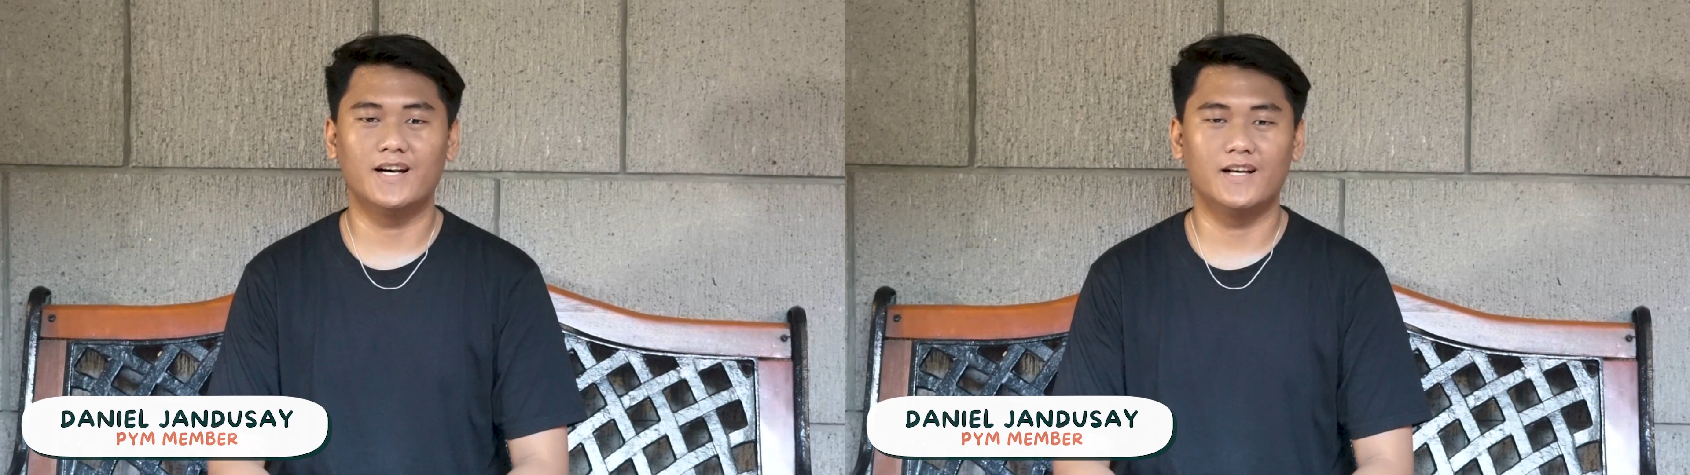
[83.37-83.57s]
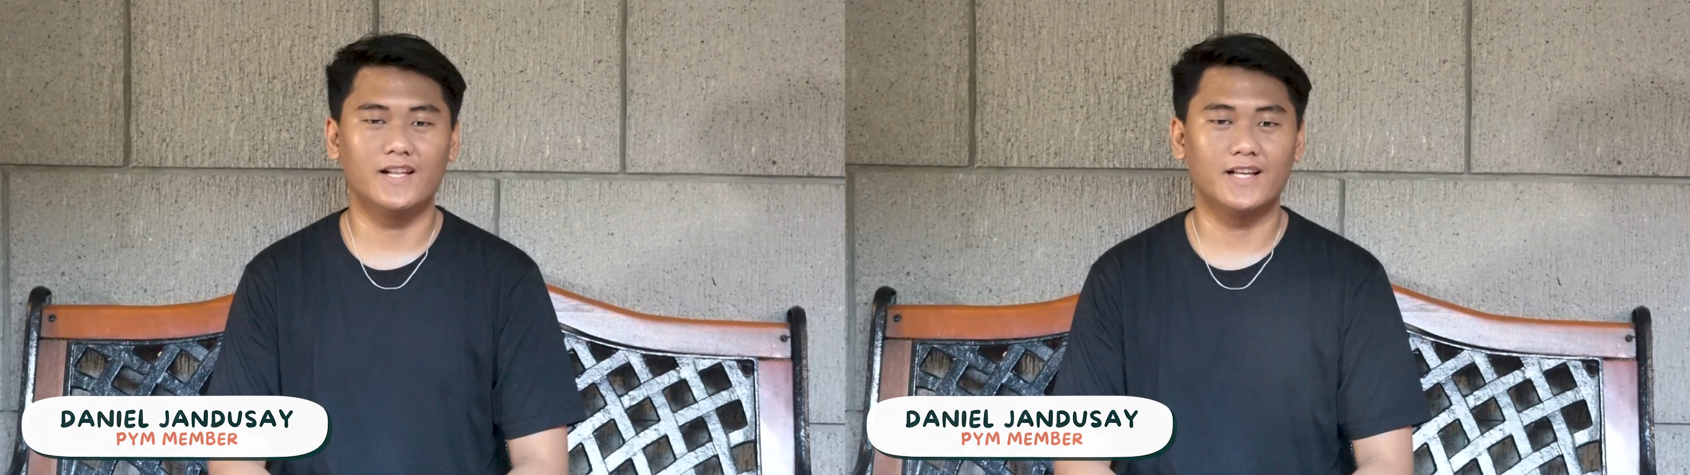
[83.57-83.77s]

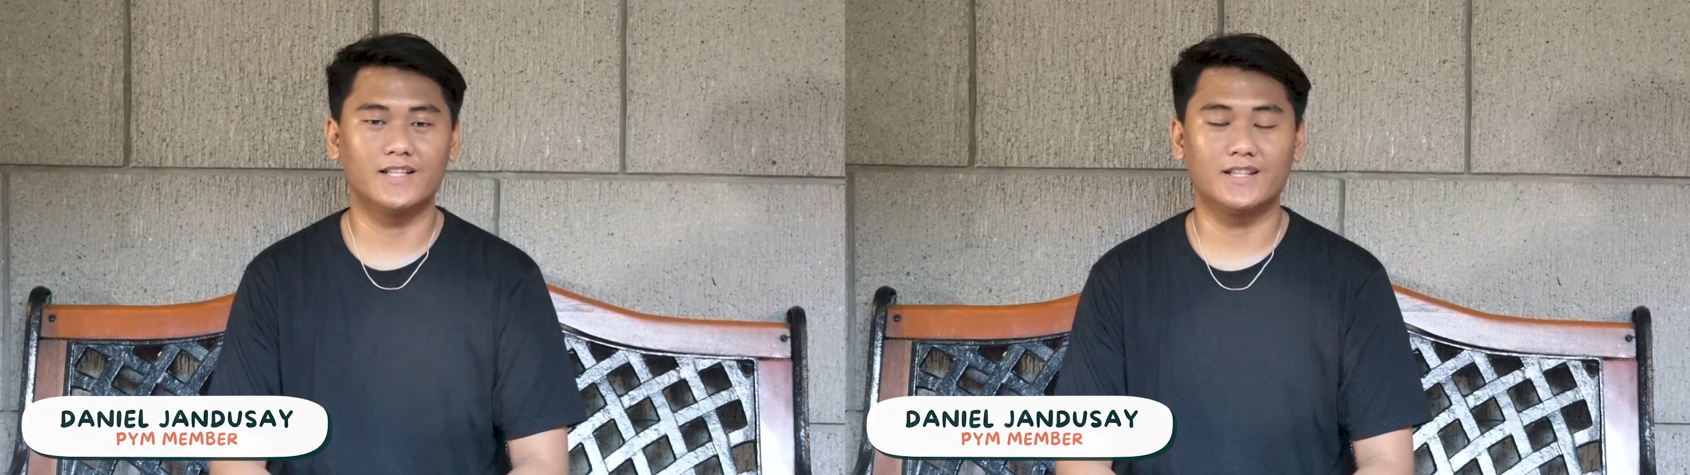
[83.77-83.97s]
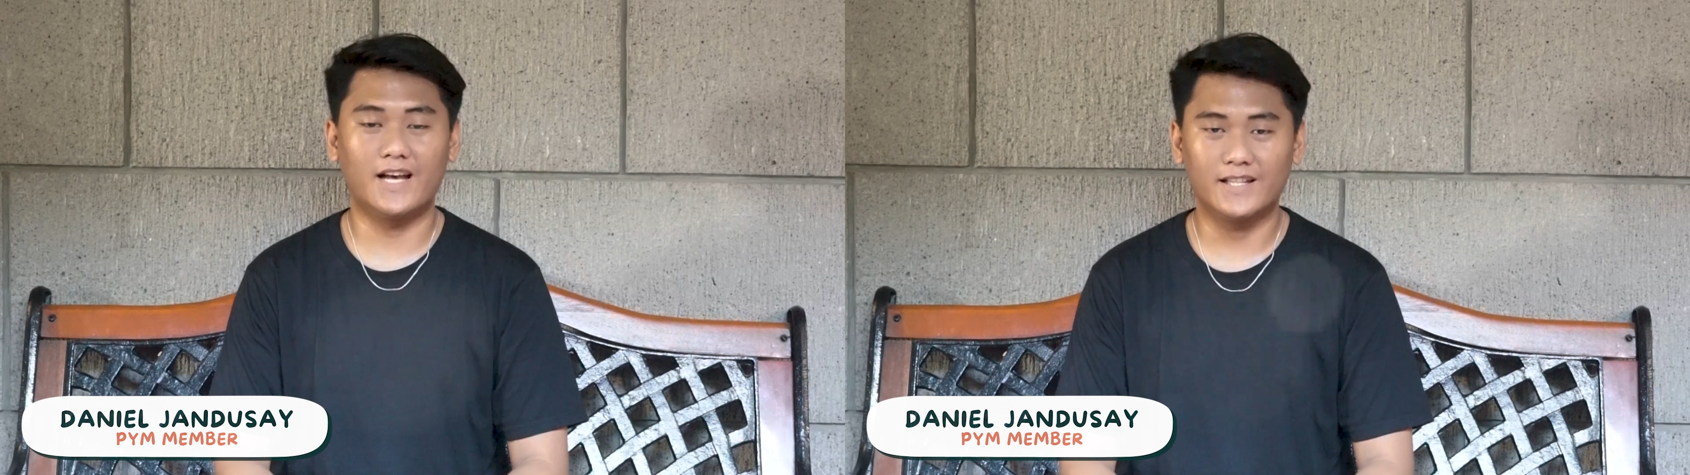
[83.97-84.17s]

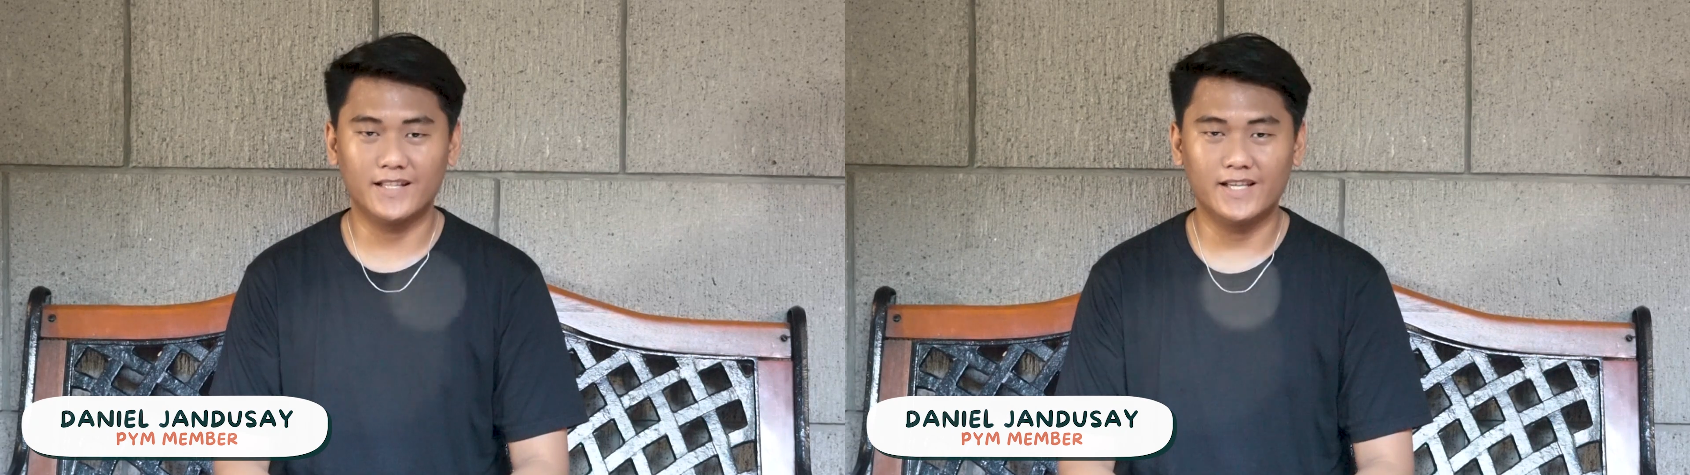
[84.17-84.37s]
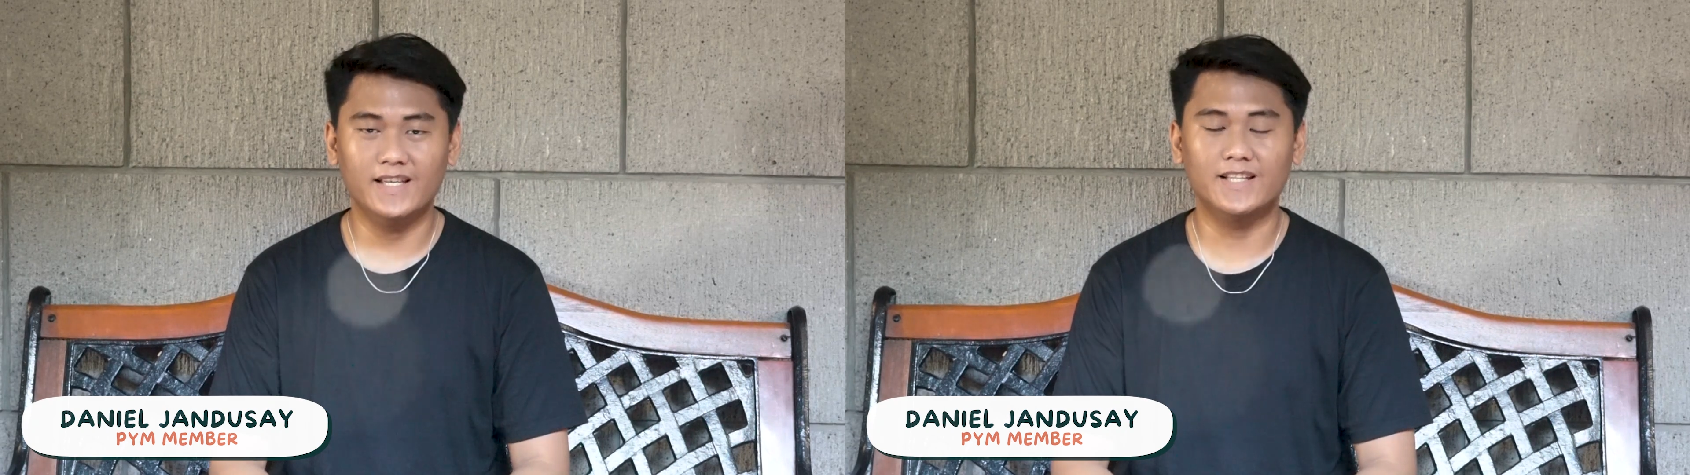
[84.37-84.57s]
sa lahat ng
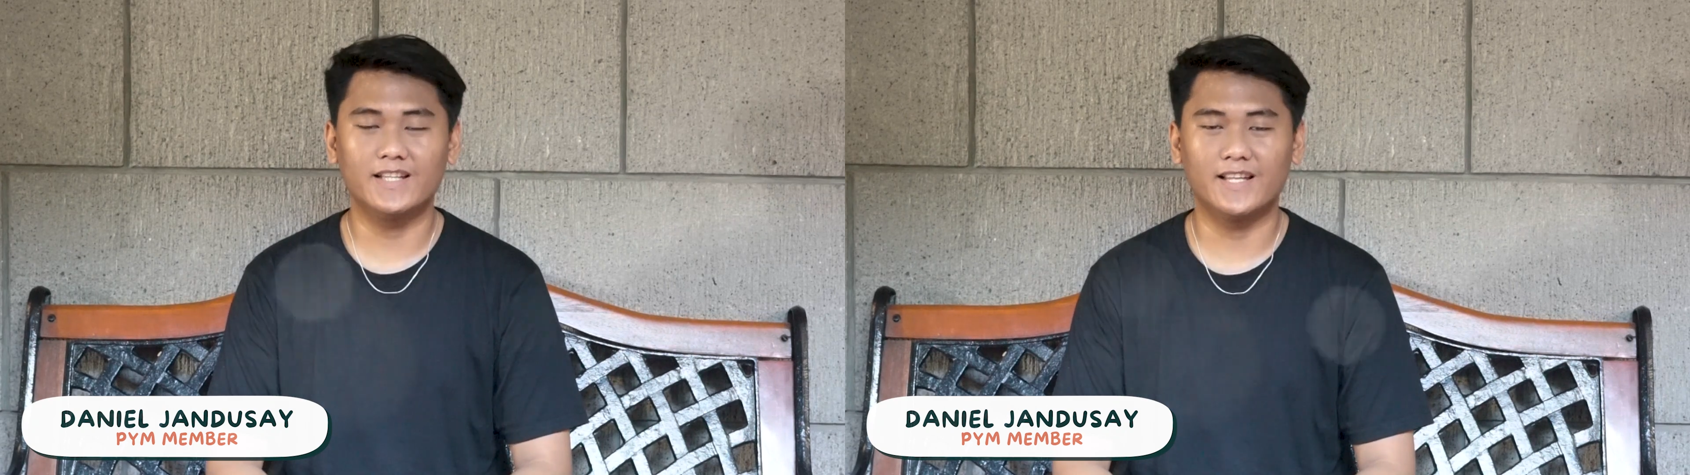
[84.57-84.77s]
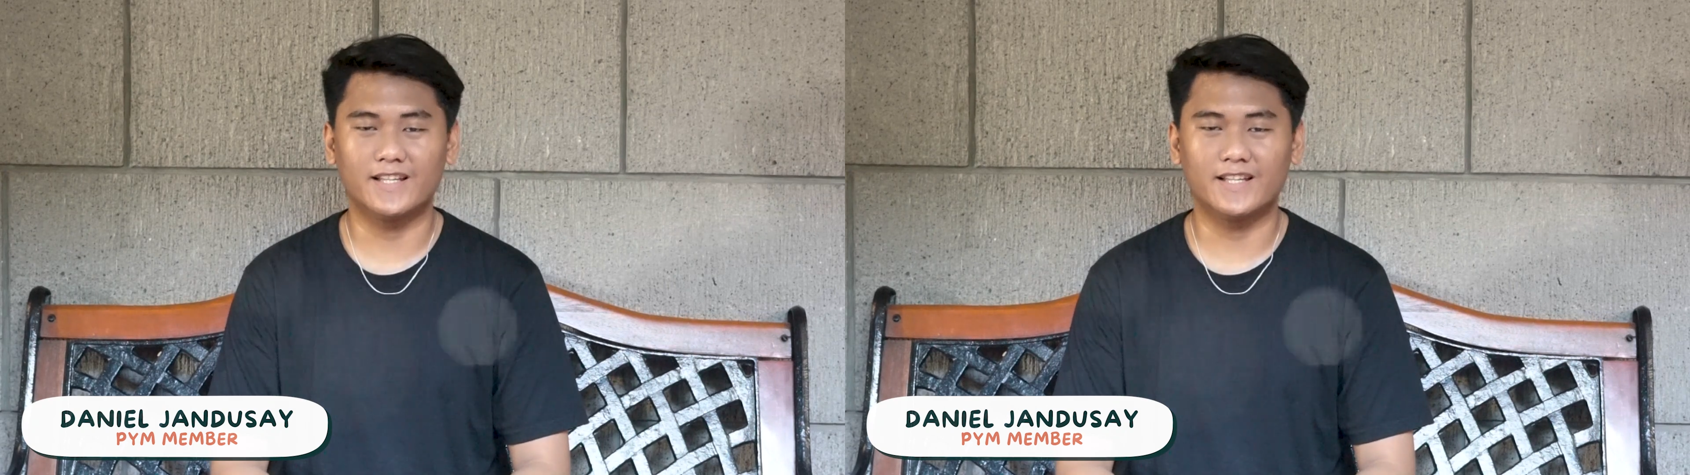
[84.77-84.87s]
tatay,